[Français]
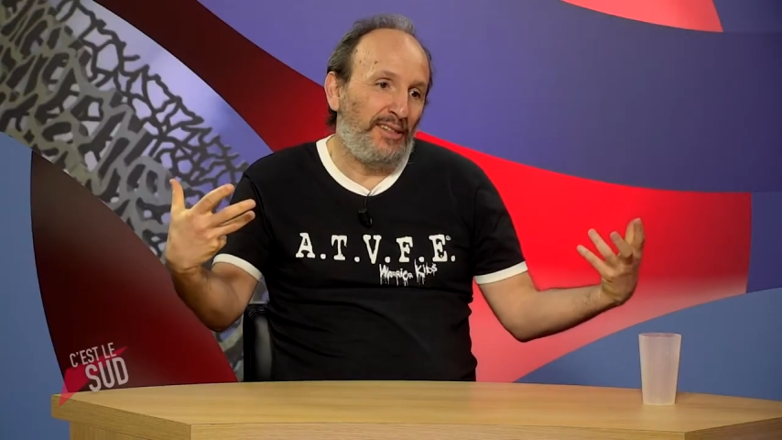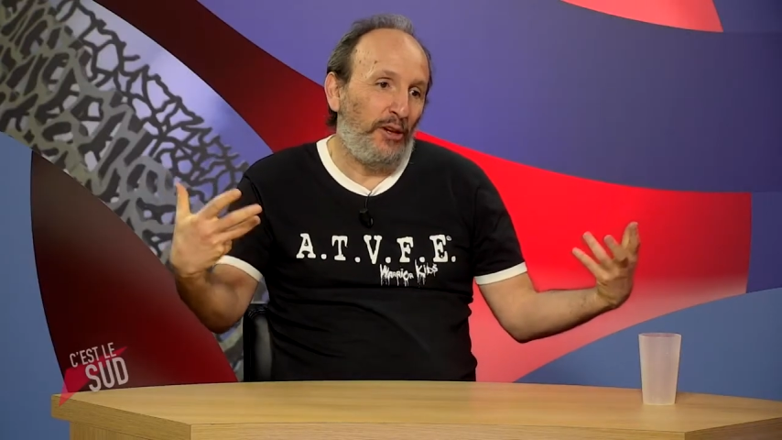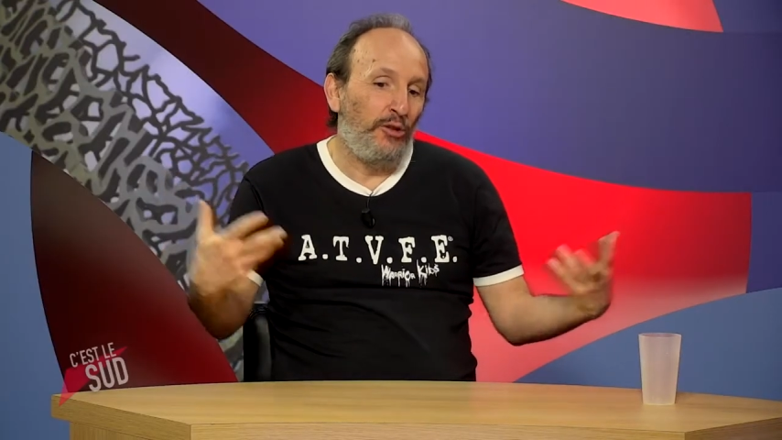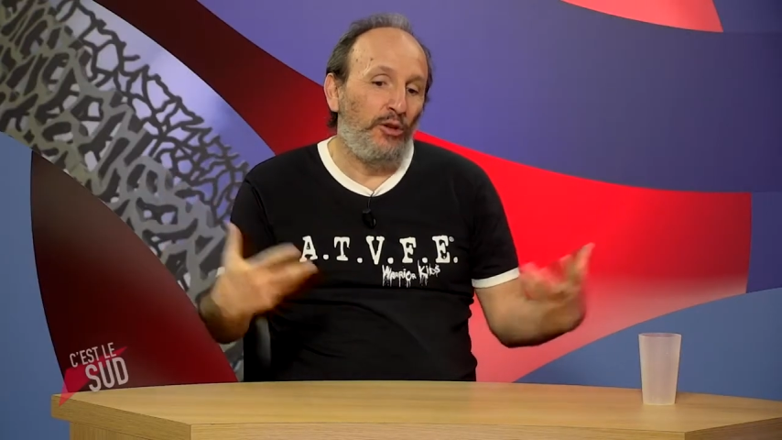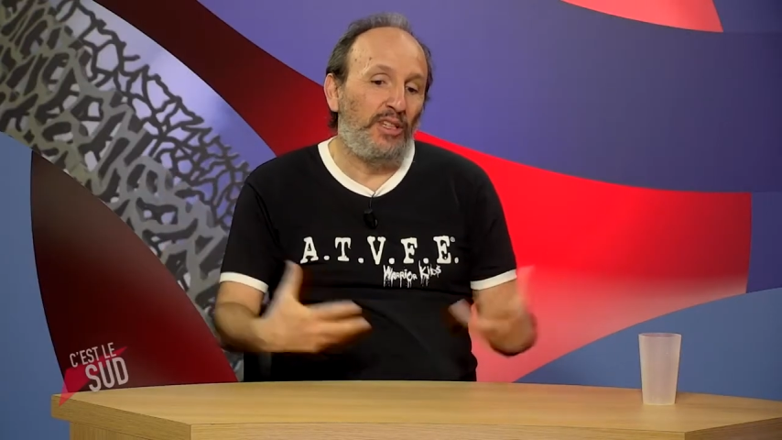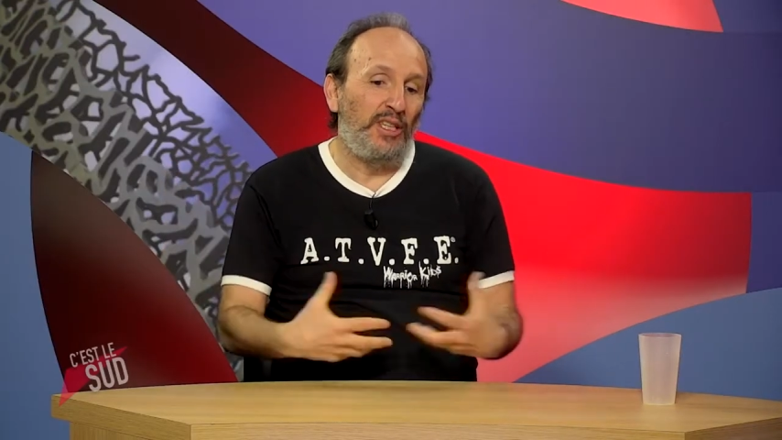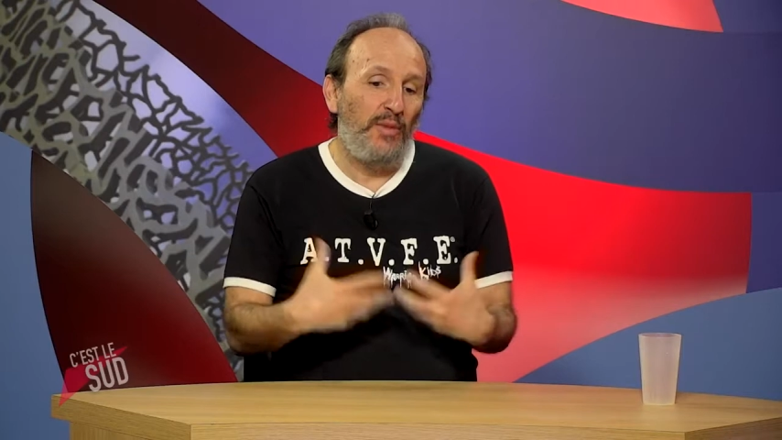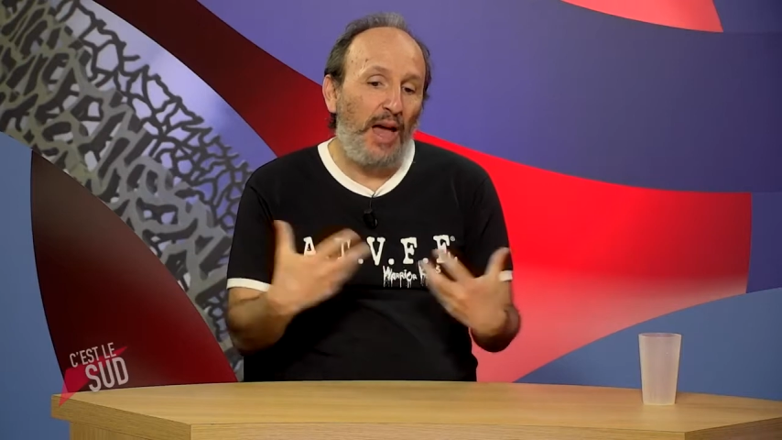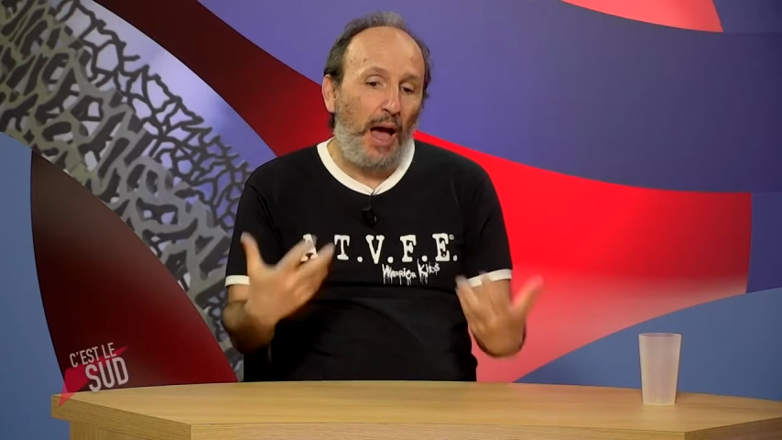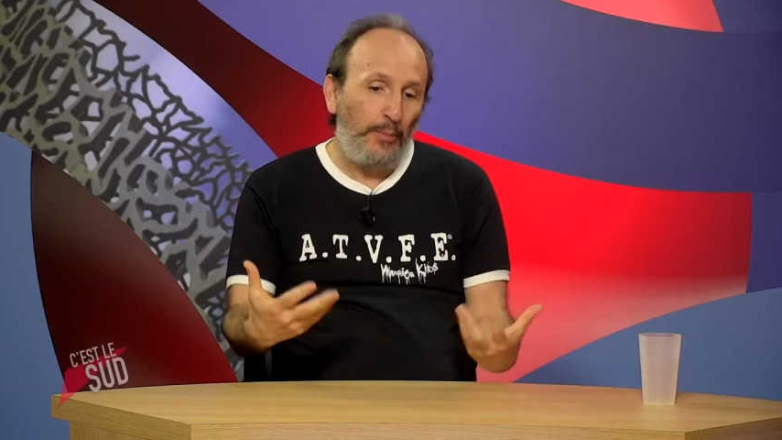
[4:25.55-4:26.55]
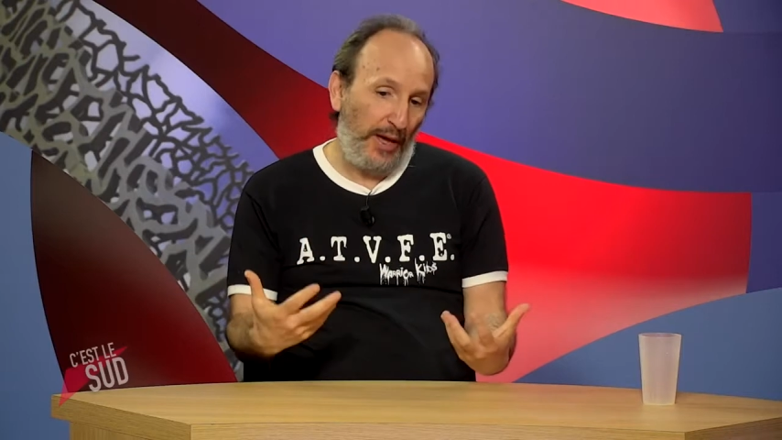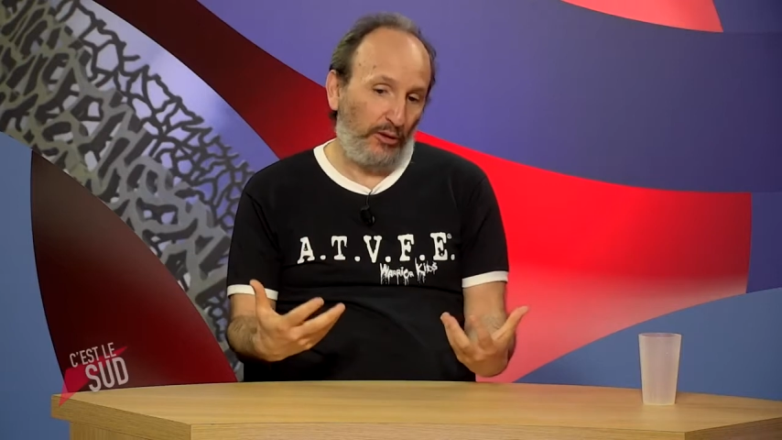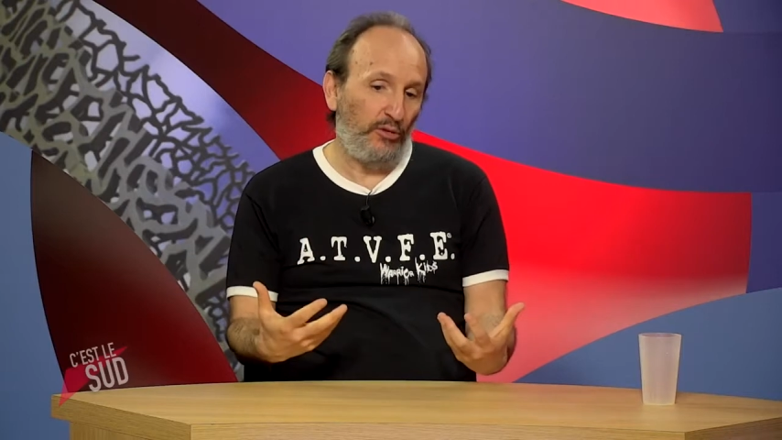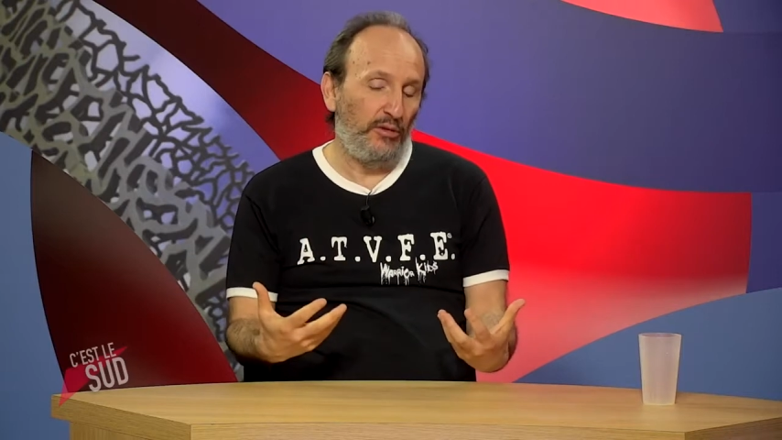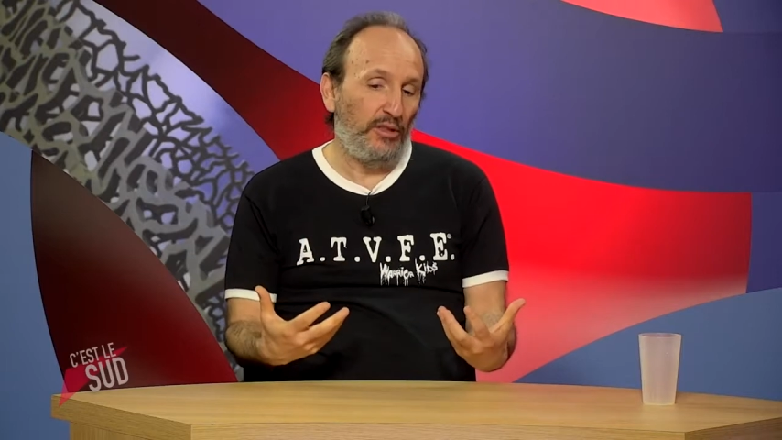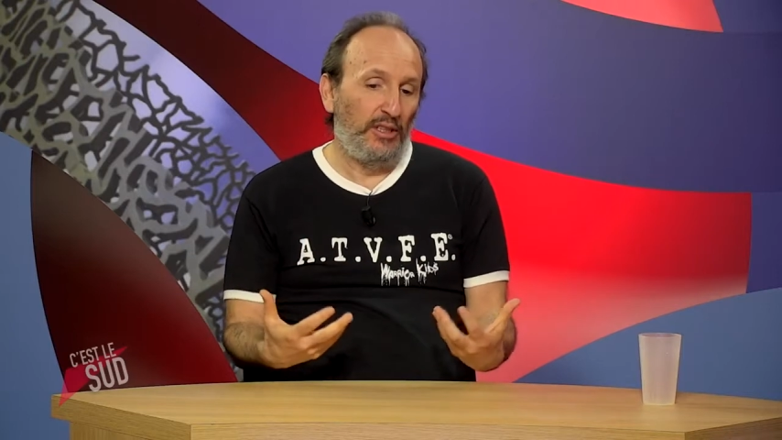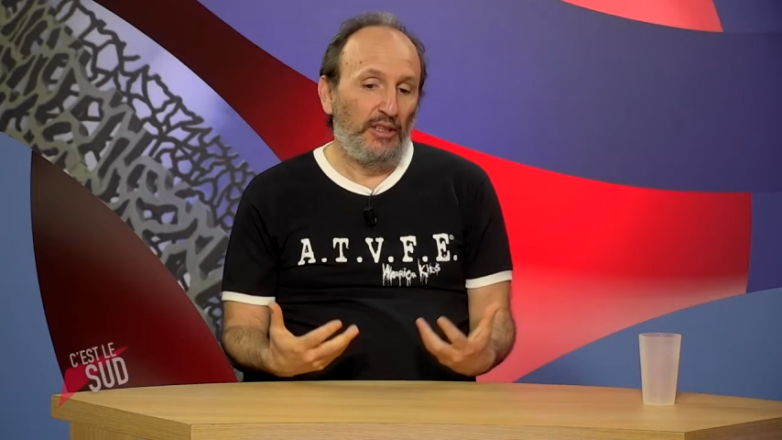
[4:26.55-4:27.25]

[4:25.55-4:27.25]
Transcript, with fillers: c'est un homme qui m'est apparu